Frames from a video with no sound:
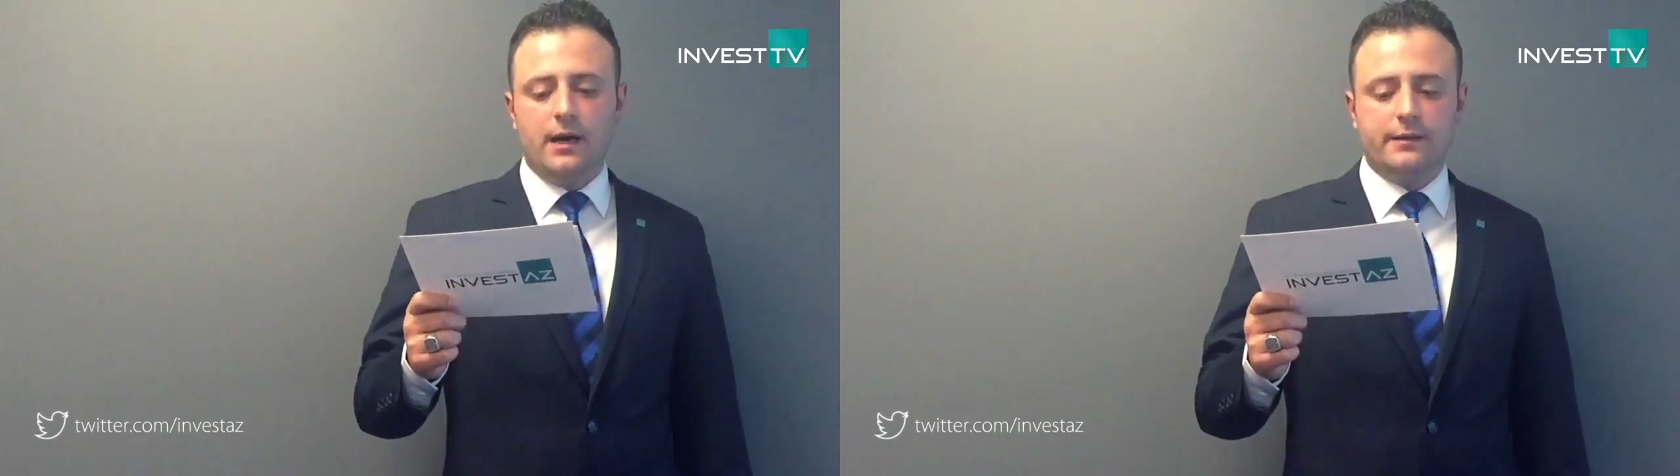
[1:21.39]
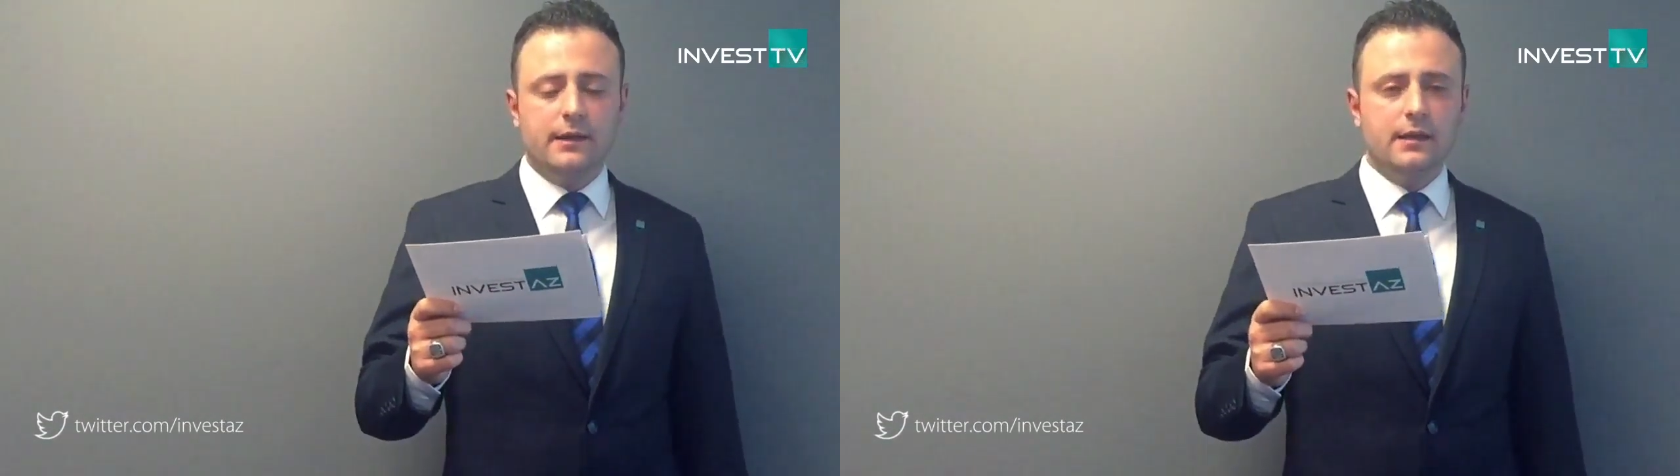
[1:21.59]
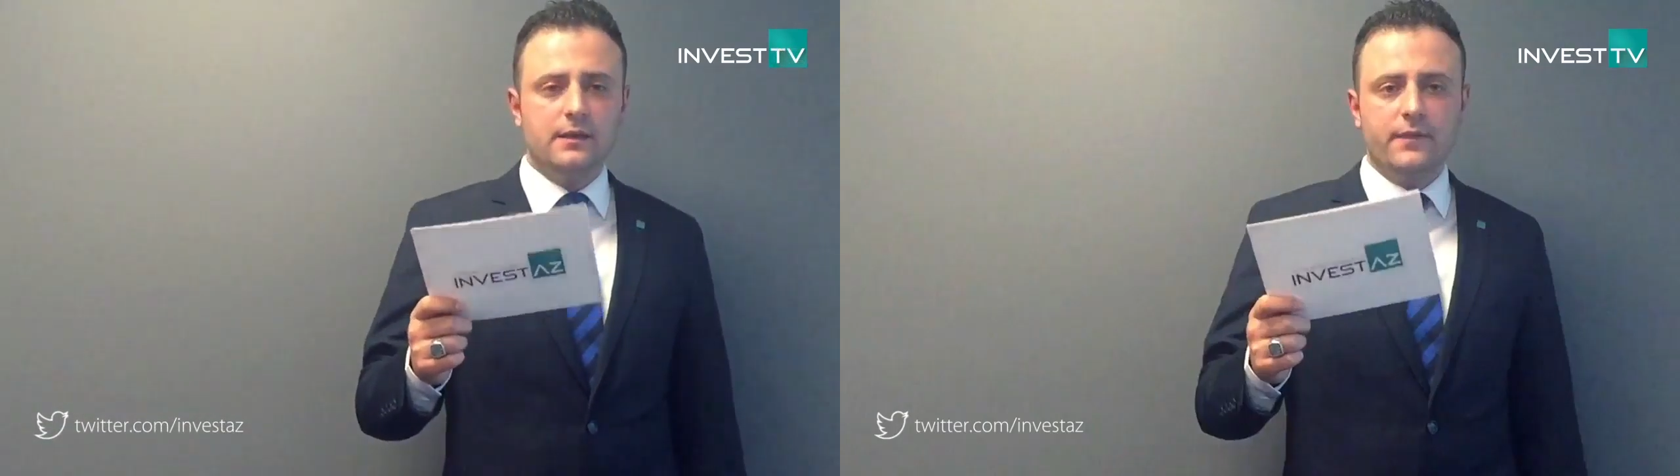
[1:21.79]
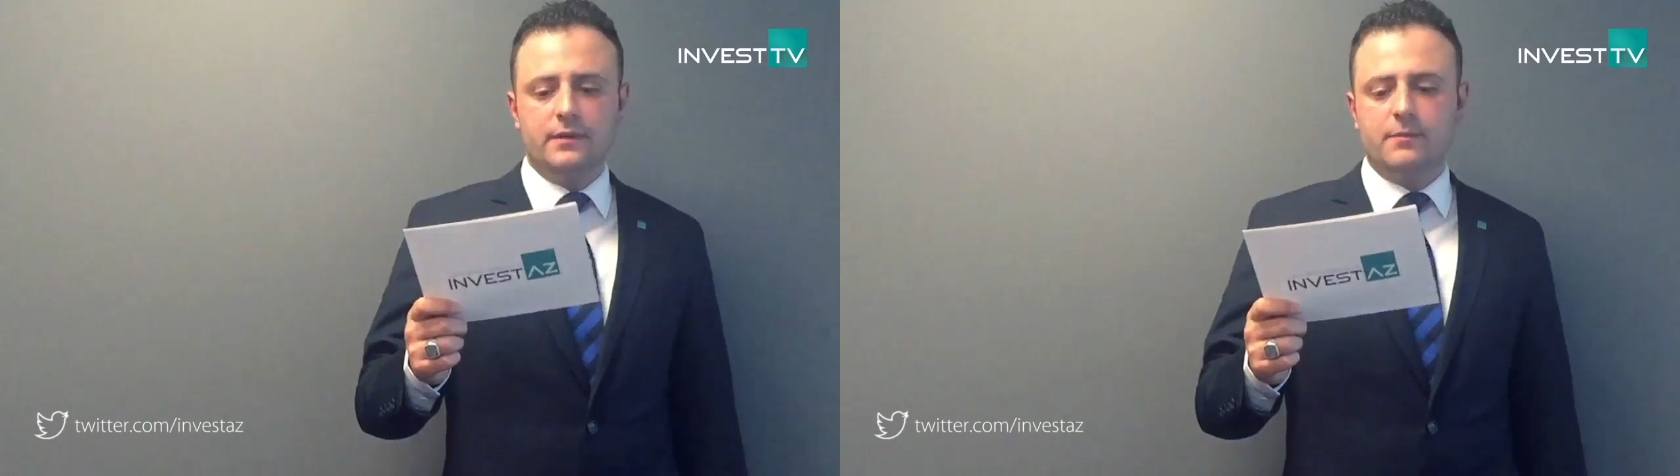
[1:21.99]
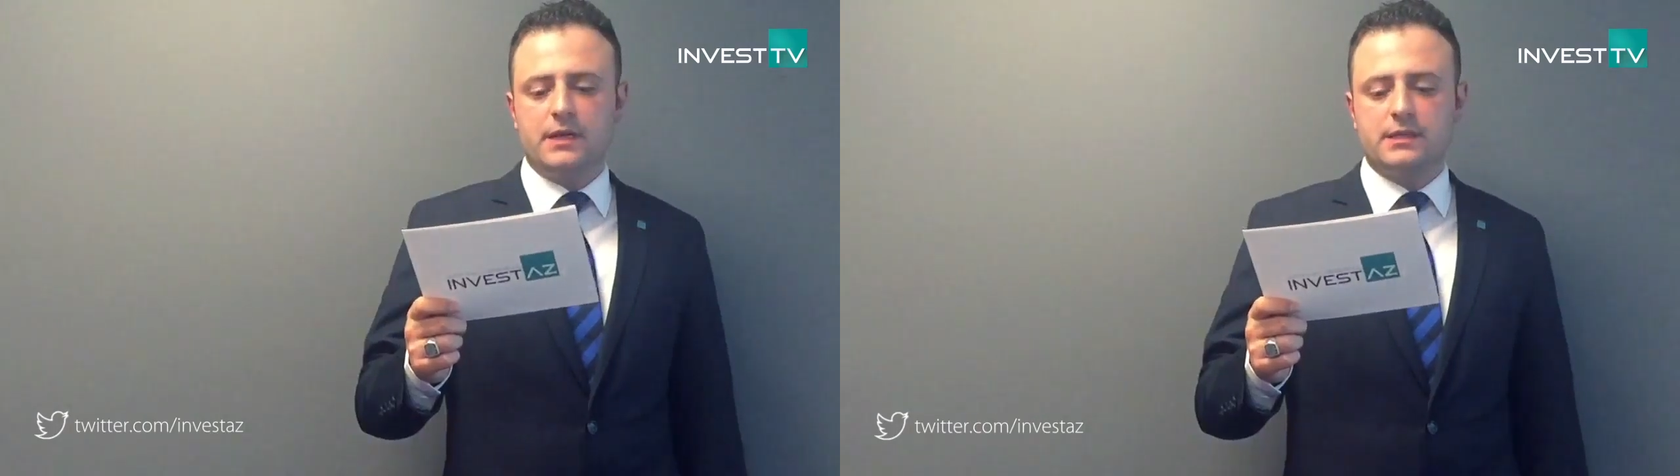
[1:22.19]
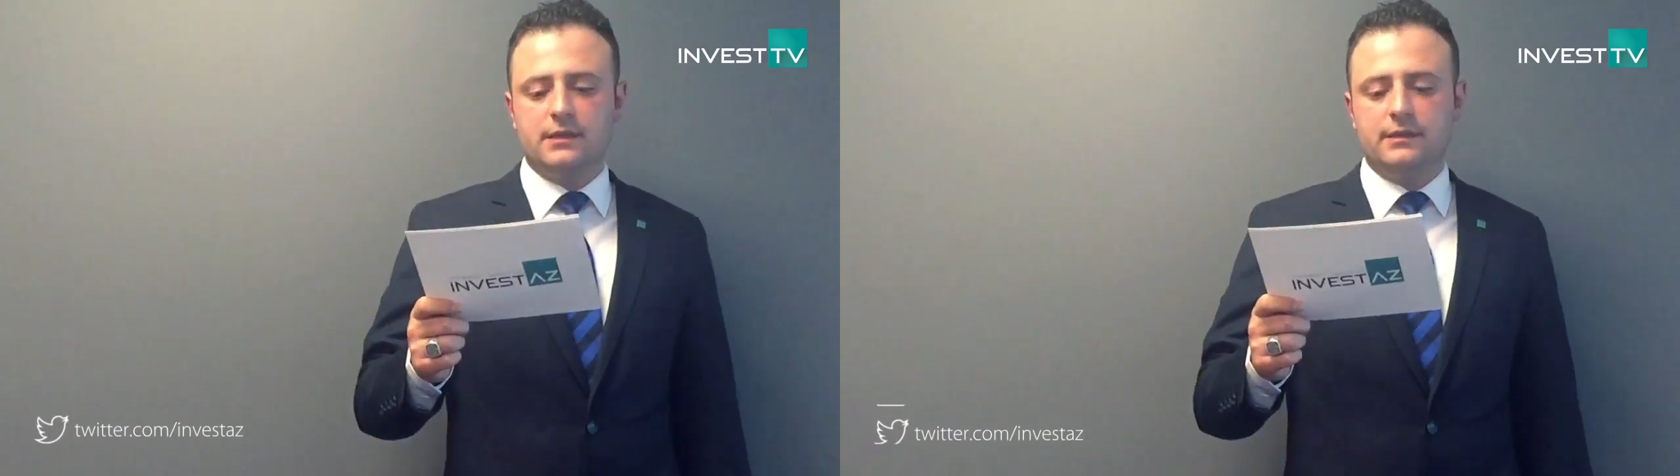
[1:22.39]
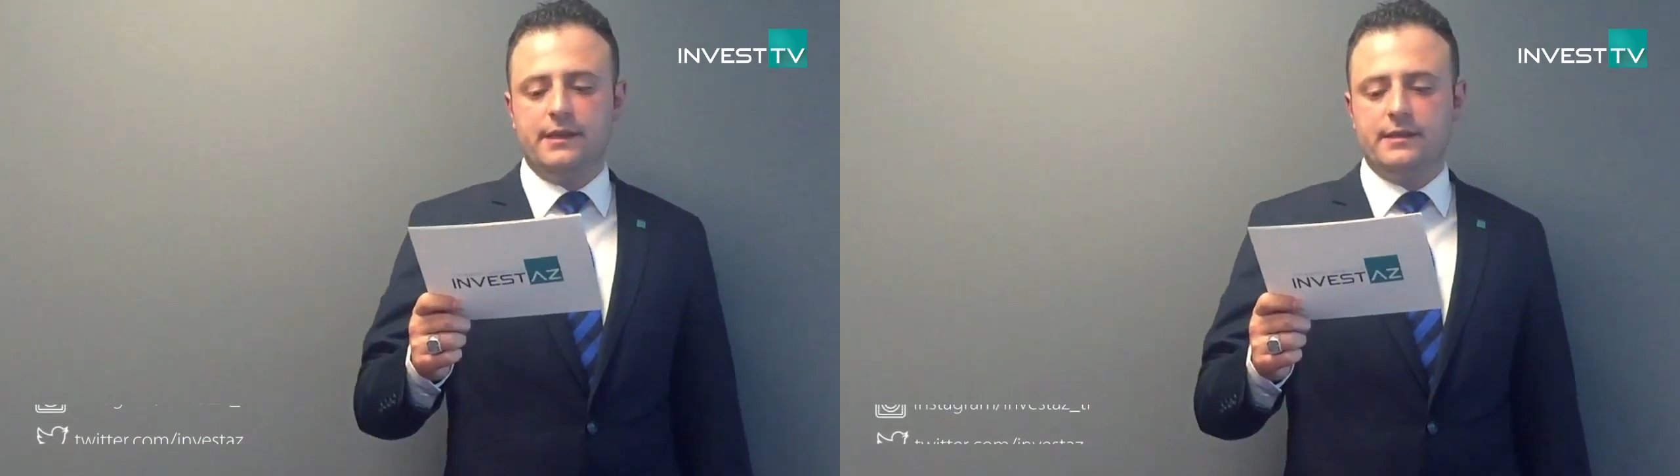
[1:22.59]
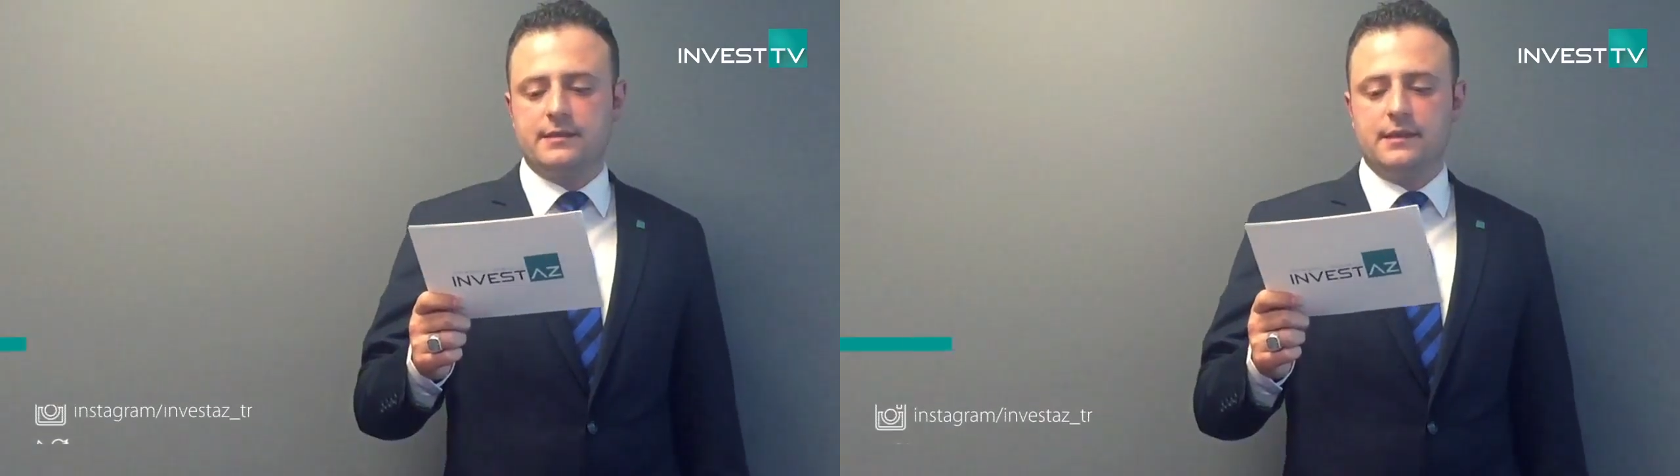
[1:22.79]
Atalanta Fed Başkanı
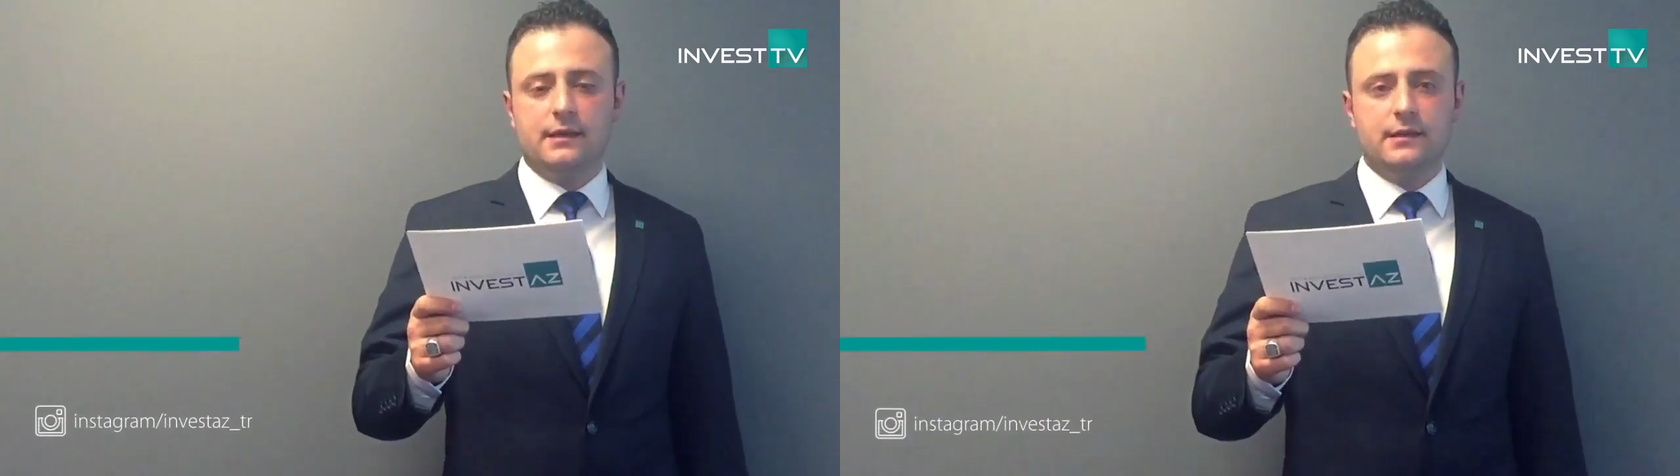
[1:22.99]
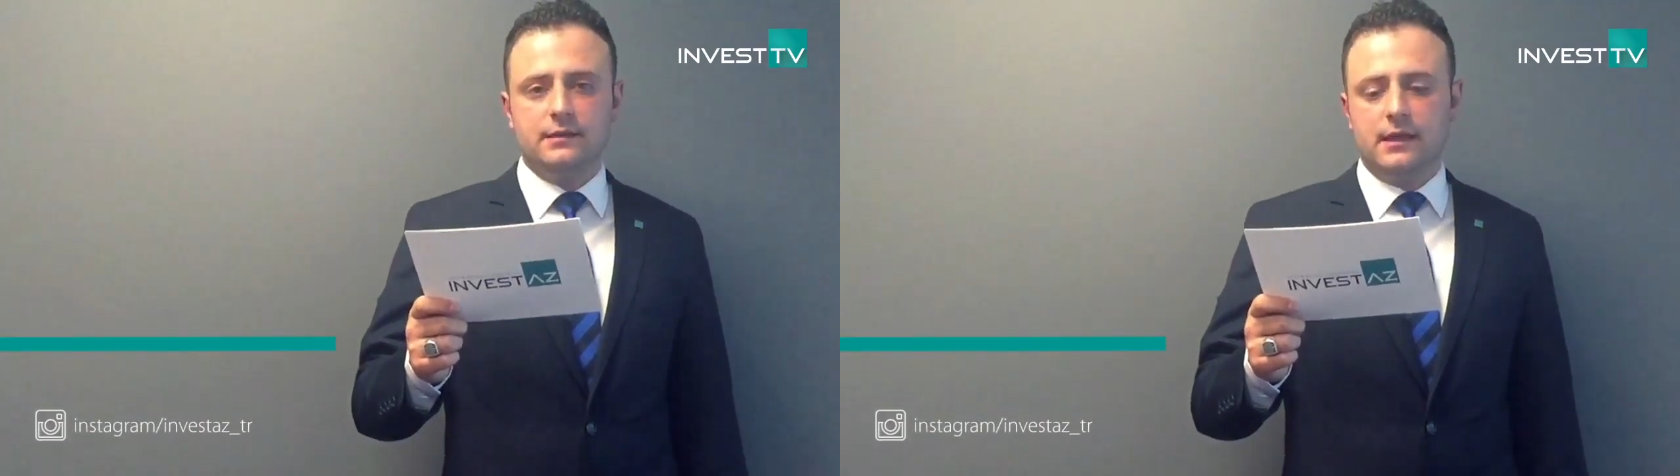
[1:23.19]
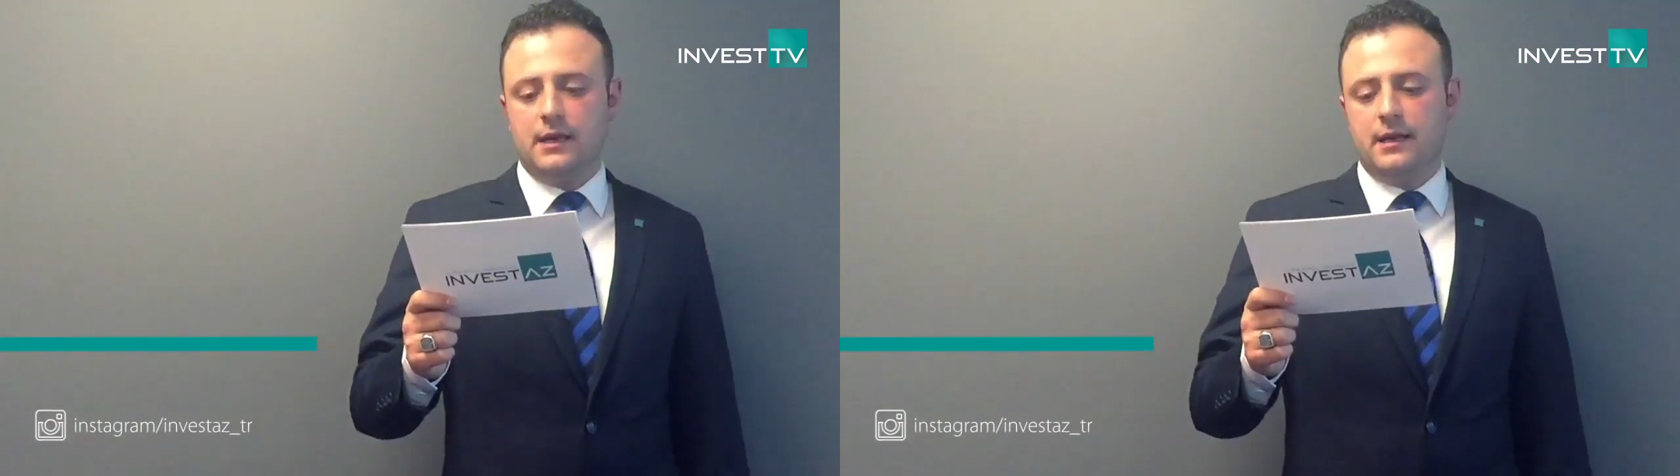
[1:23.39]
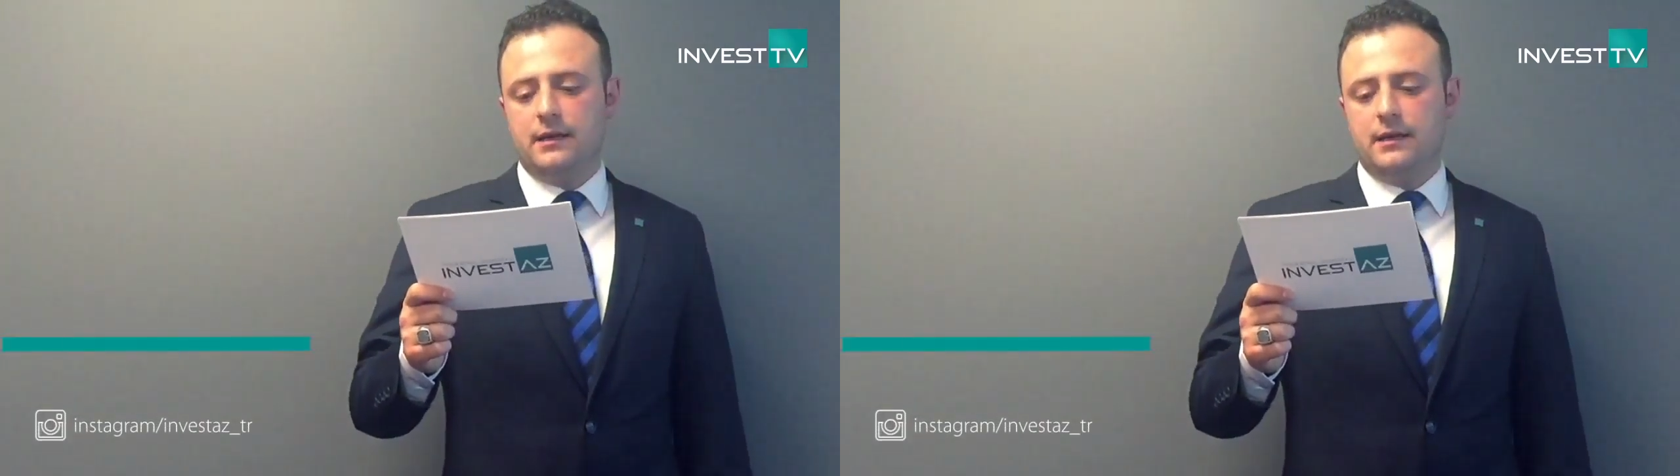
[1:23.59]
Dennis Lackard,